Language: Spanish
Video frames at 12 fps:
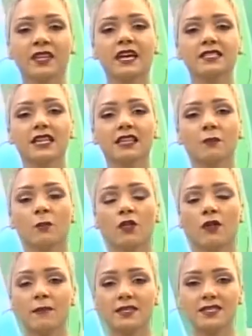ese tipo
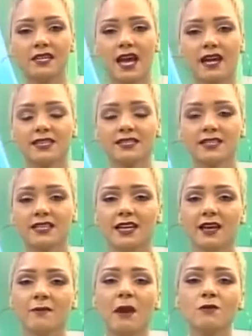de mensajes.
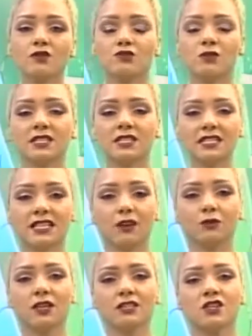Enviamos nuestra
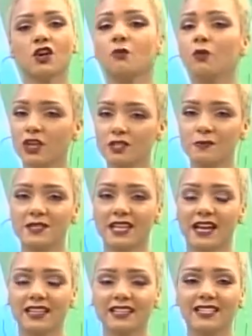salutación muy
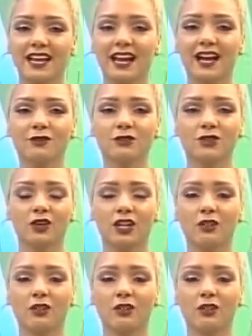especial desde acá a nuestro querido